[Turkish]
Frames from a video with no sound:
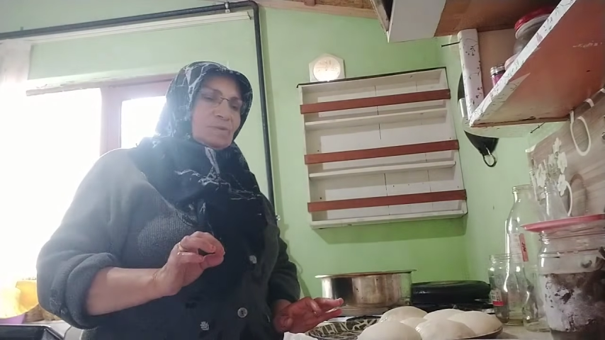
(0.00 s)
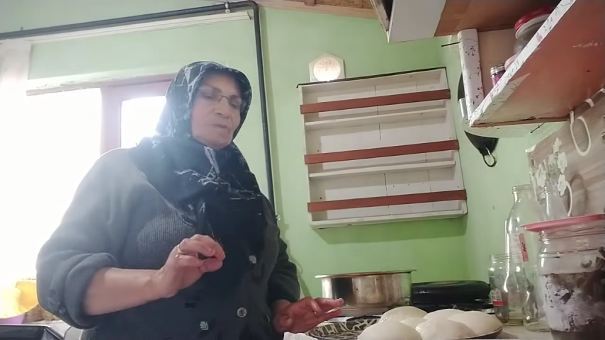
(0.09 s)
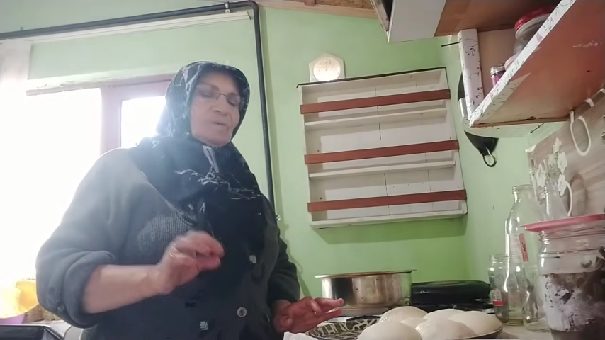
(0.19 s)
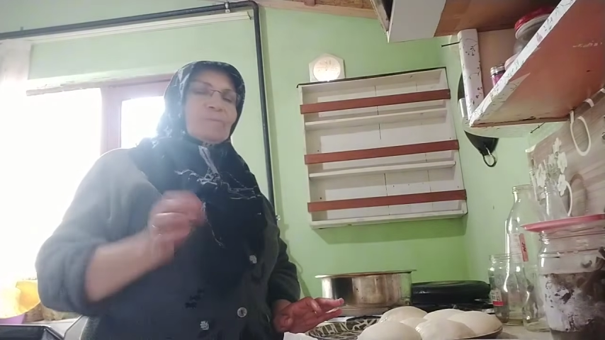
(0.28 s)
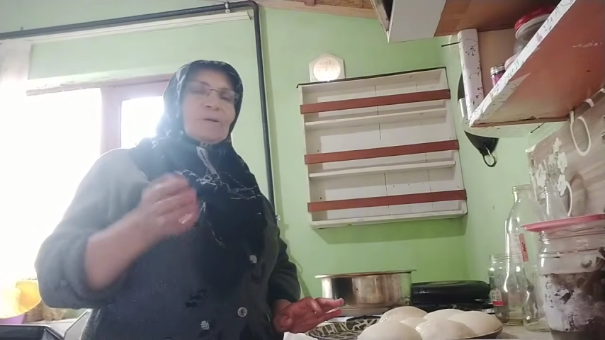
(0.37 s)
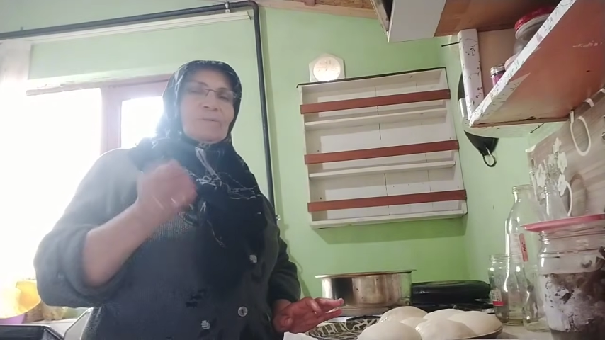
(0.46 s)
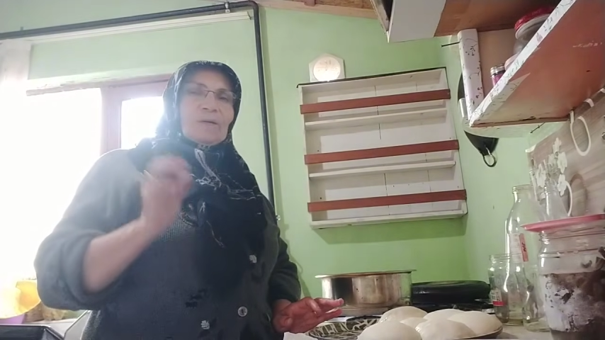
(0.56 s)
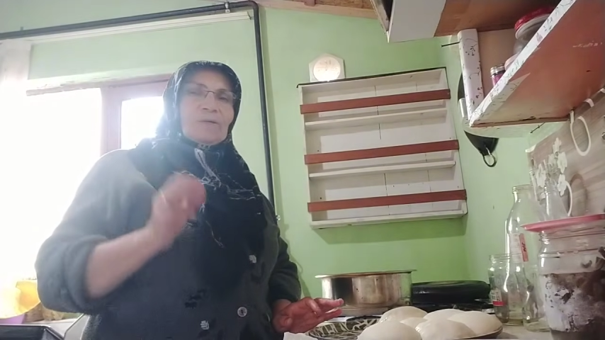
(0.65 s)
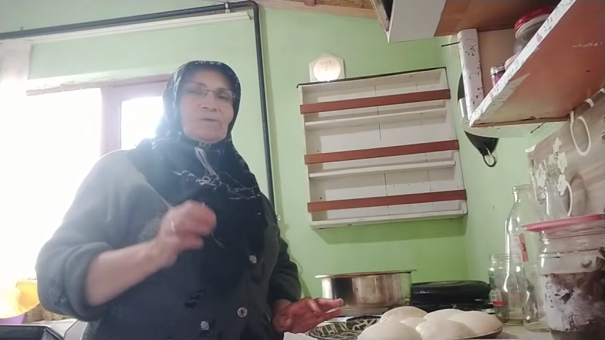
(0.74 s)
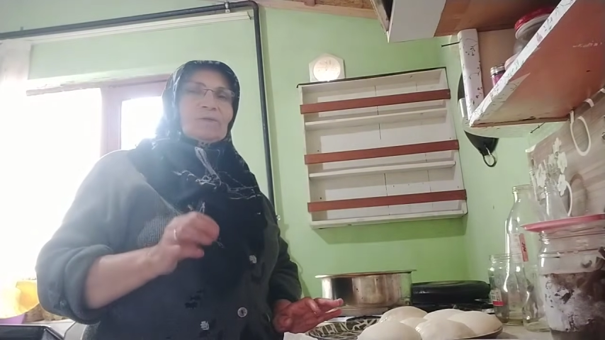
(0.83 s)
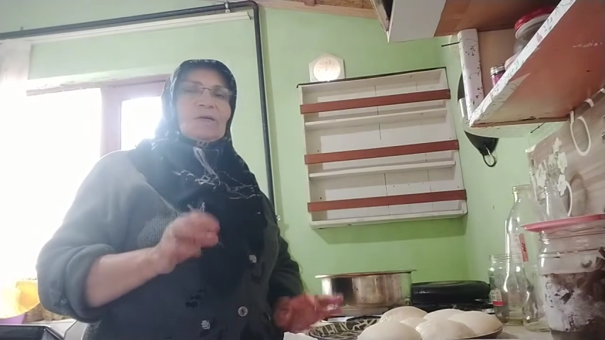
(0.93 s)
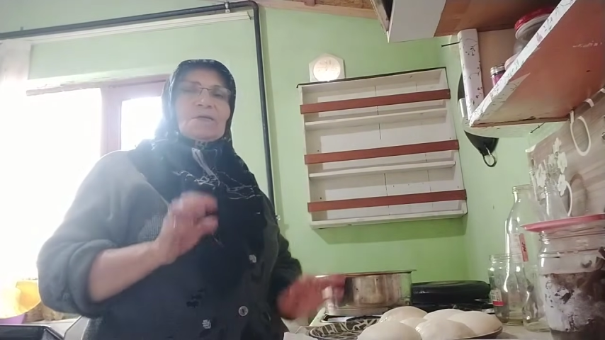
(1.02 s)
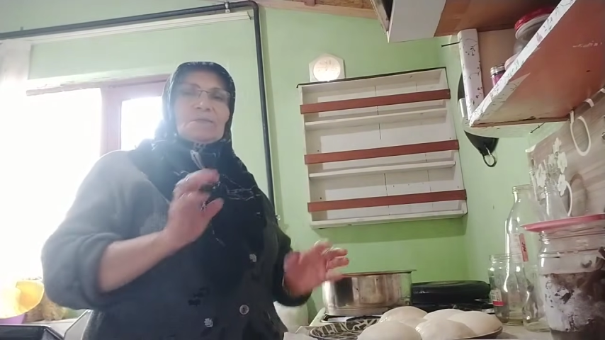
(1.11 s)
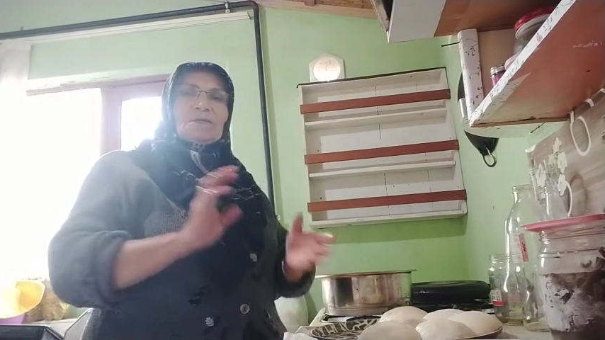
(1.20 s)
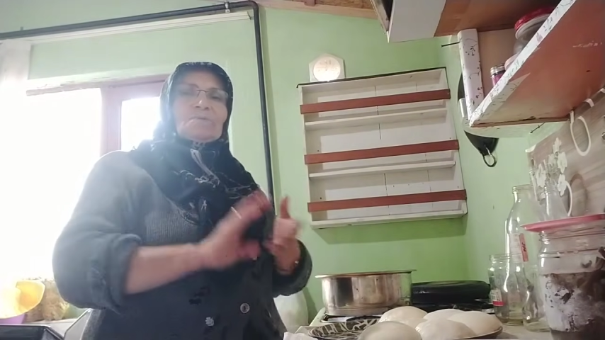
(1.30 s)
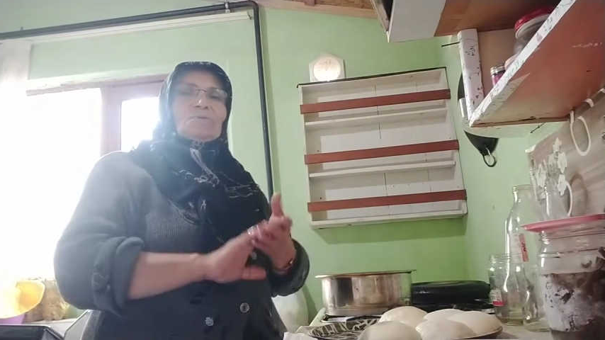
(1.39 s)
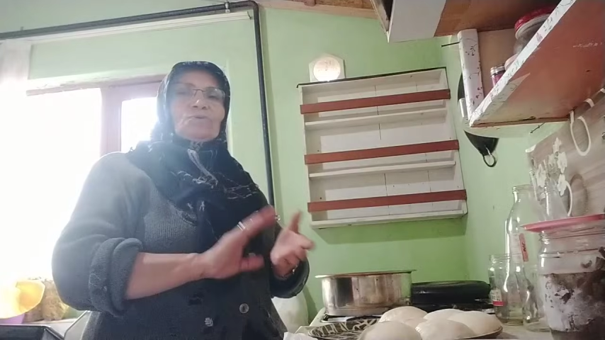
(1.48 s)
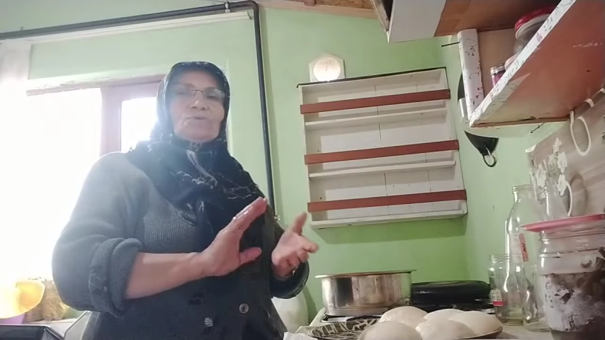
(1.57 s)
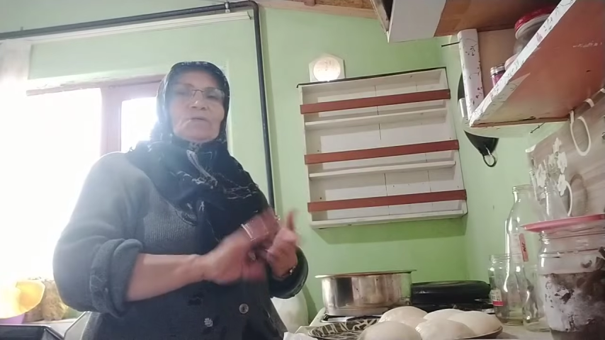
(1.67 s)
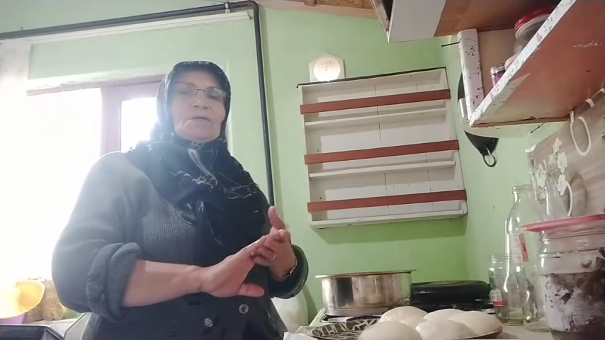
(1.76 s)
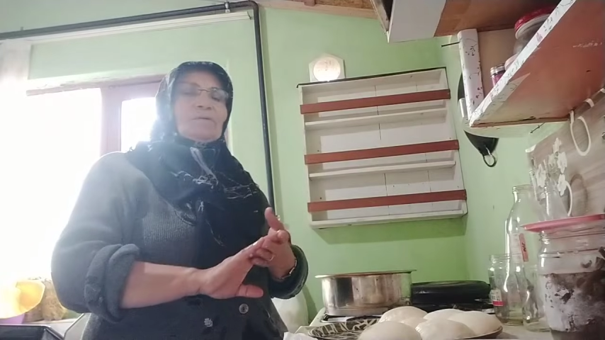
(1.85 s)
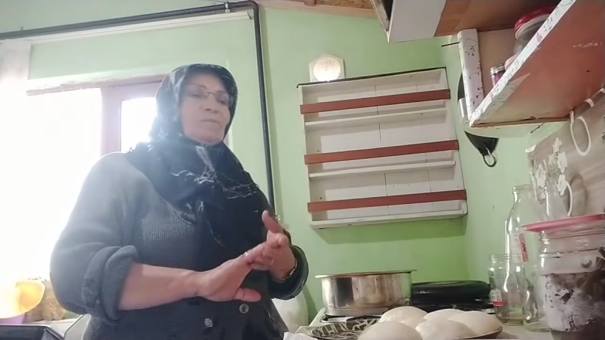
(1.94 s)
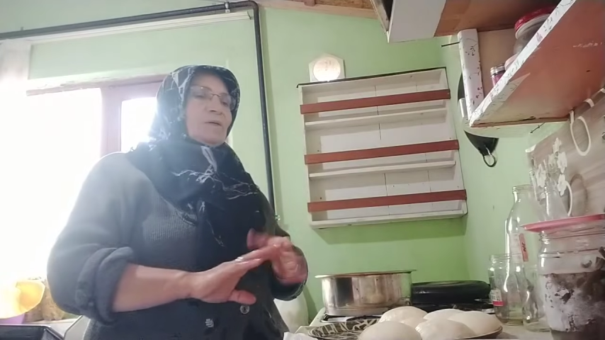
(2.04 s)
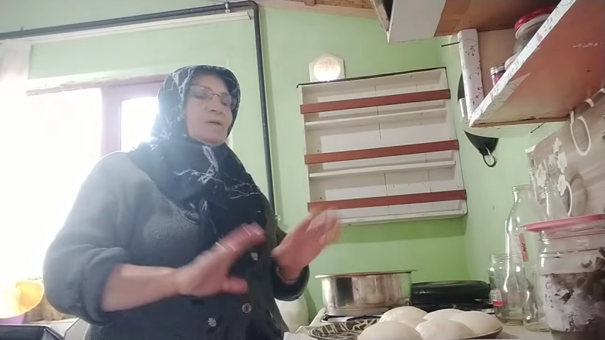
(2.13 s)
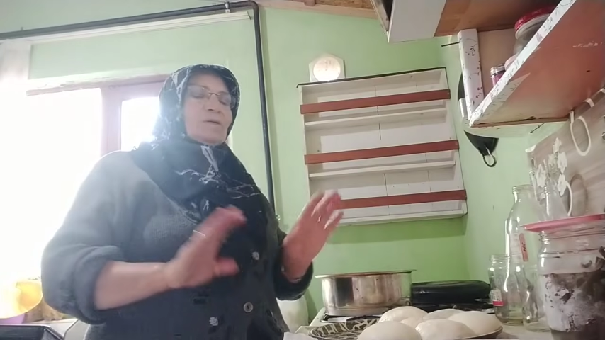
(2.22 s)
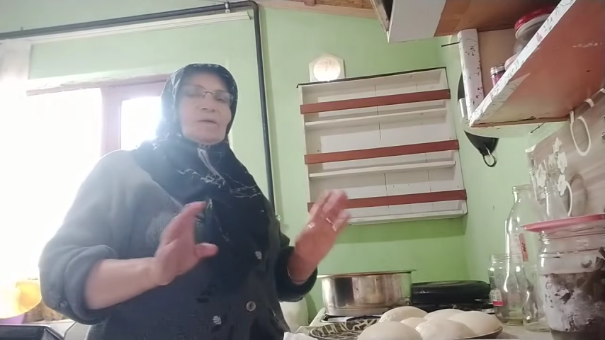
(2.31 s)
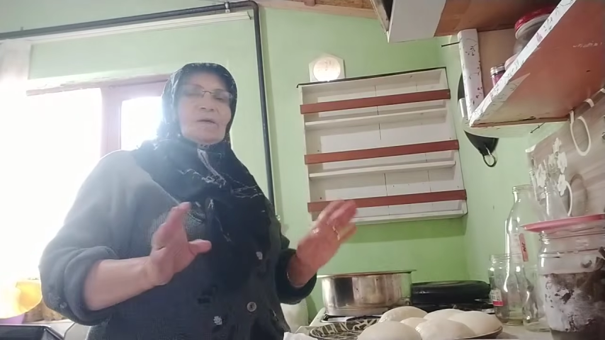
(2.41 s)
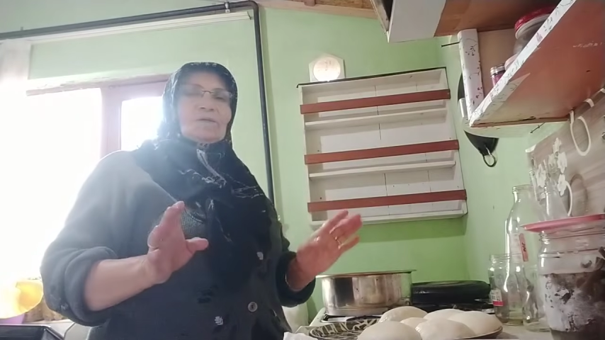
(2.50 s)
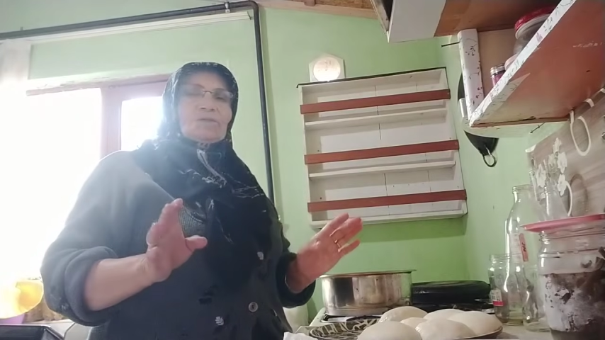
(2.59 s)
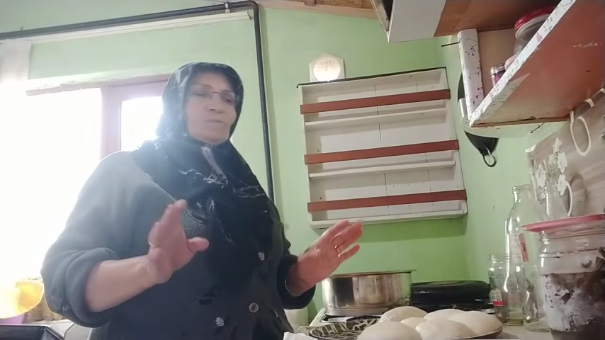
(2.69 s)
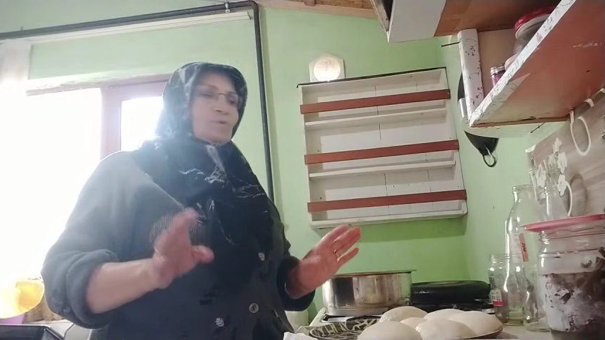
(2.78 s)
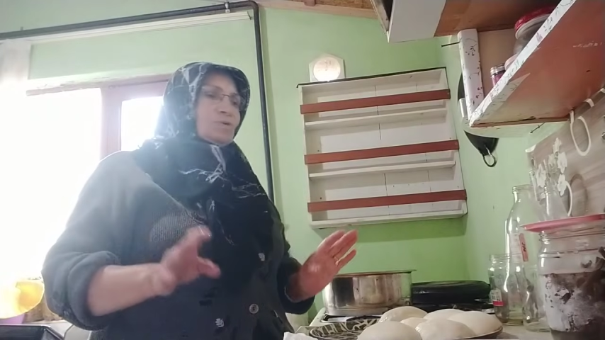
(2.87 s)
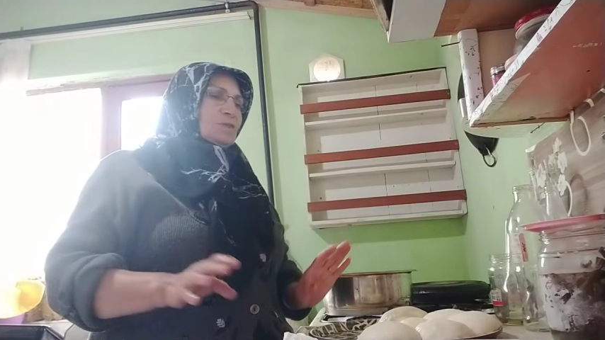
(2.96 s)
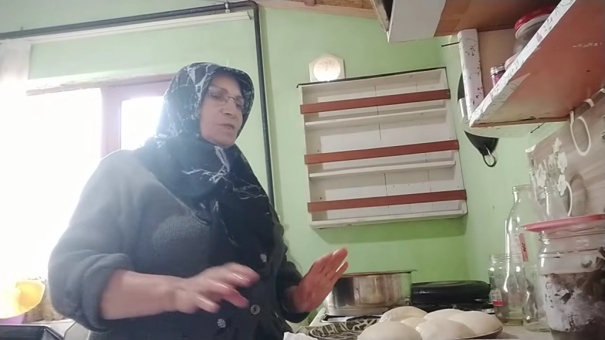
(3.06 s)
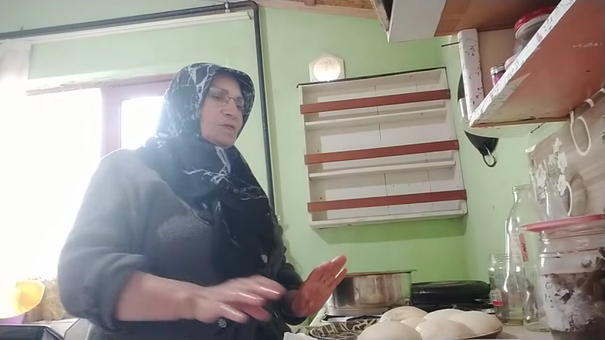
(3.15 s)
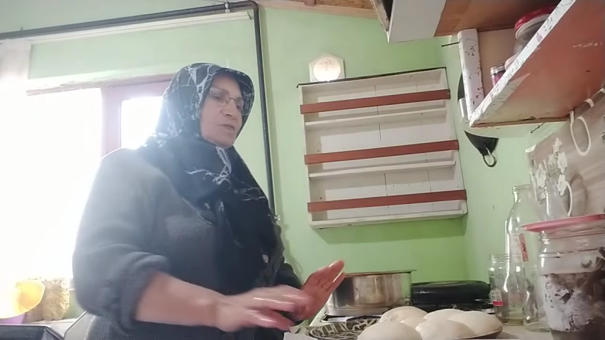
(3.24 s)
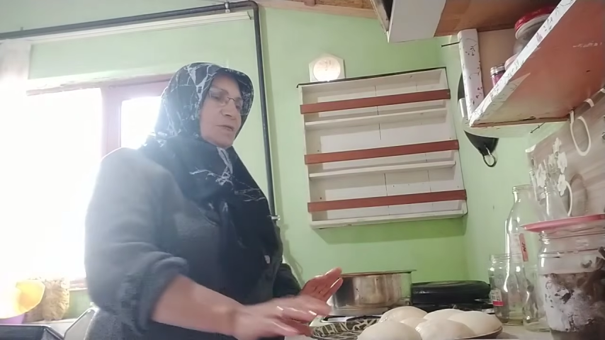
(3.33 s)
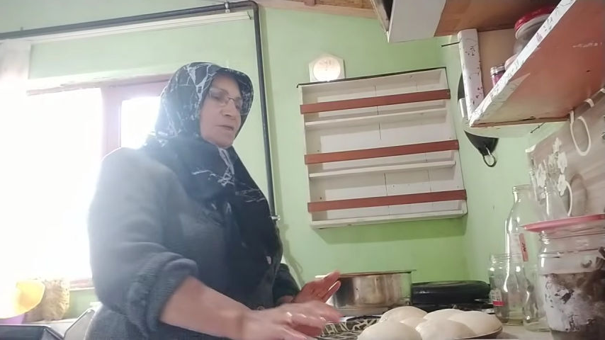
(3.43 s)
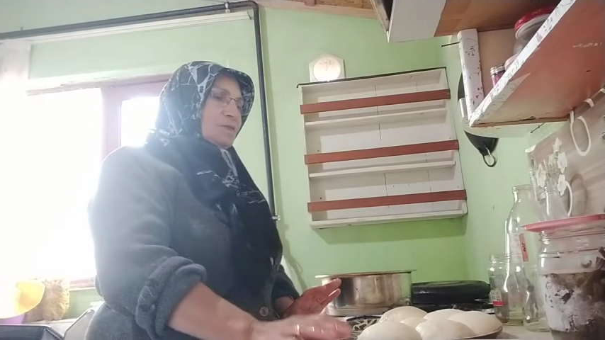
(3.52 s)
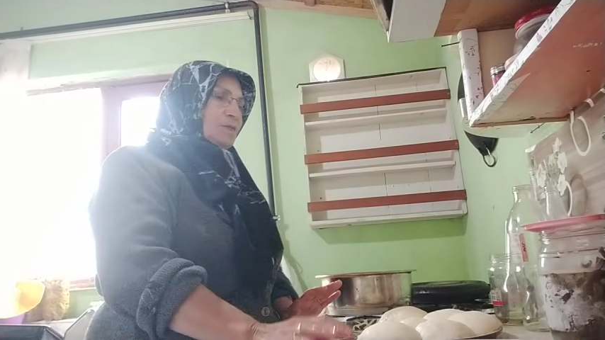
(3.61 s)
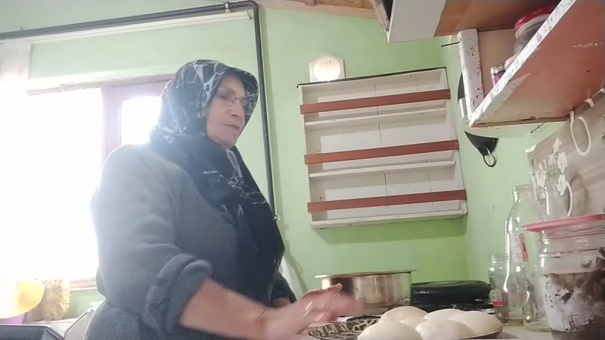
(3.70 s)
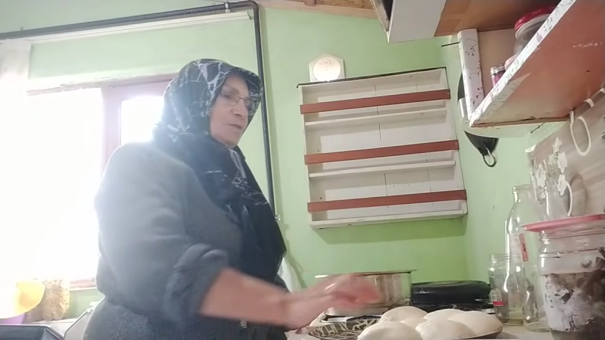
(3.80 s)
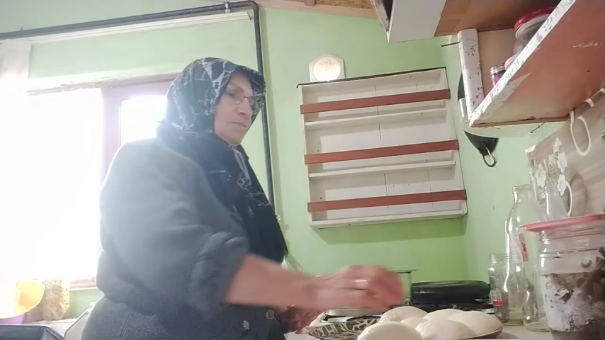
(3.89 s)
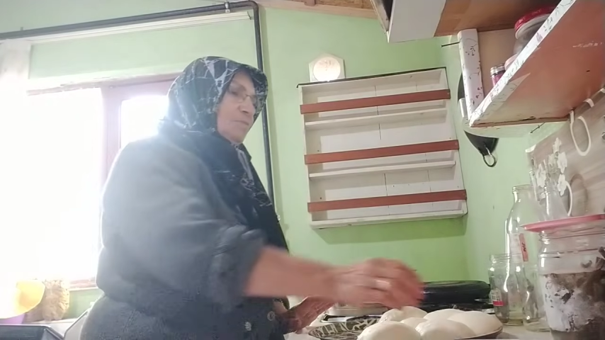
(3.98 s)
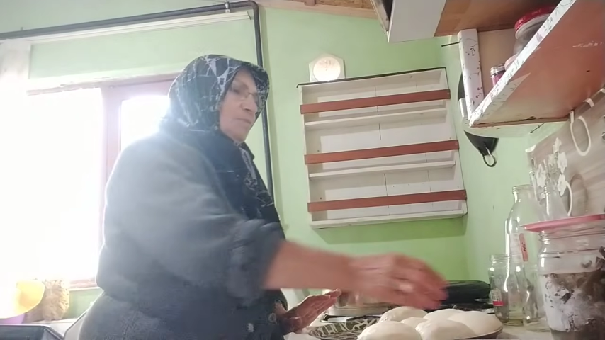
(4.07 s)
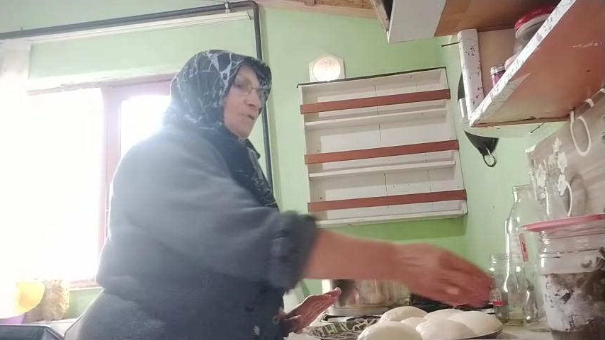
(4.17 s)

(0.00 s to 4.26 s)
Ama pa pardon ayıklarım tuzlarım. Akşamüstü kızartacağım, e, kızartırım.